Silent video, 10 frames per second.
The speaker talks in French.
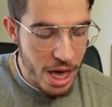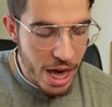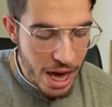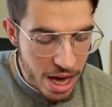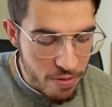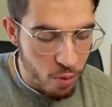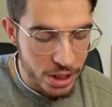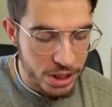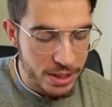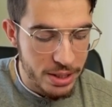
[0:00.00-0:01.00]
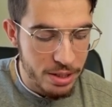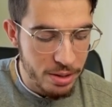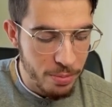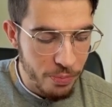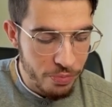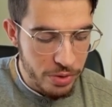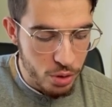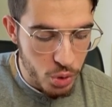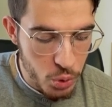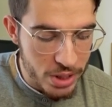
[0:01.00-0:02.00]
et voici, je
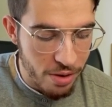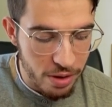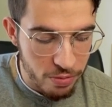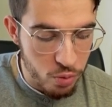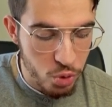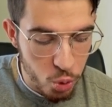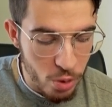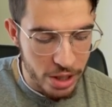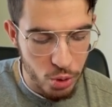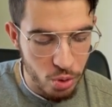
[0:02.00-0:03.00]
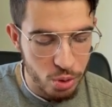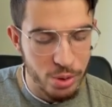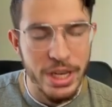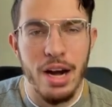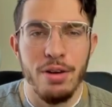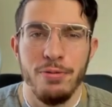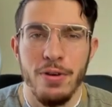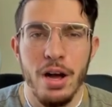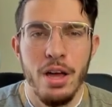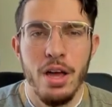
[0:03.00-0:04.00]
suis avec vous tous les jours jusqu'à la
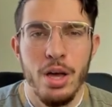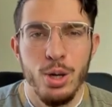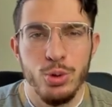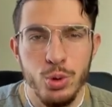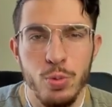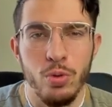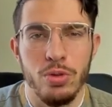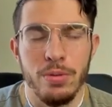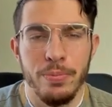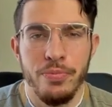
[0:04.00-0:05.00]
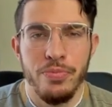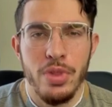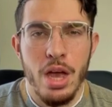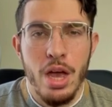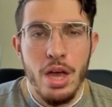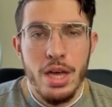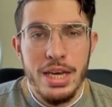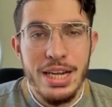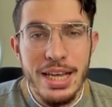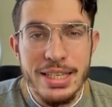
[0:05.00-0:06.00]
fin du monde.
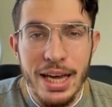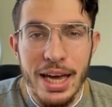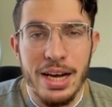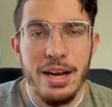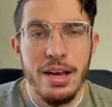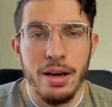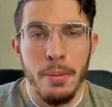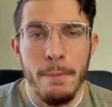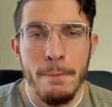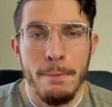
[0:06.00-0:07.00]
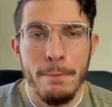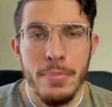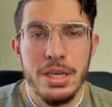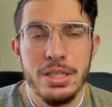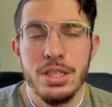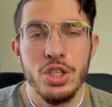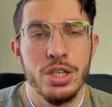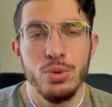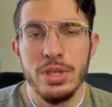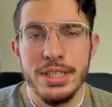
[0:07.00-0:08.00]
Il est très clair. Ici,
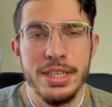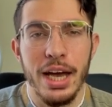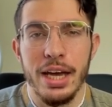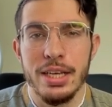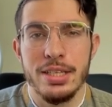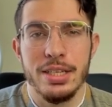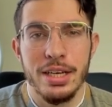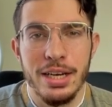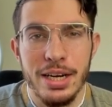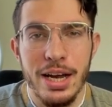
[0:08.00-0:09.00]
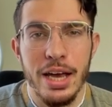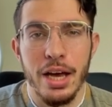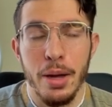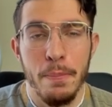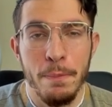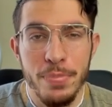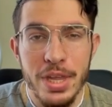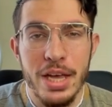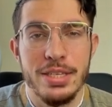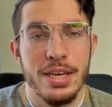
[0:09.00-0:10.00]
Jésus est direct, clair,
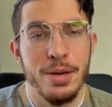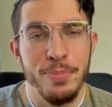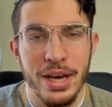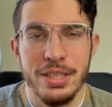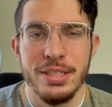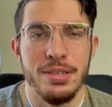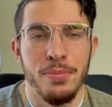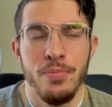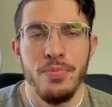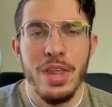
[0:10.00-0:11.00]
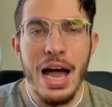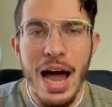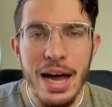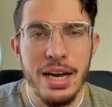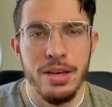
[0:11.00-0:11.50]
net et précis. Allez,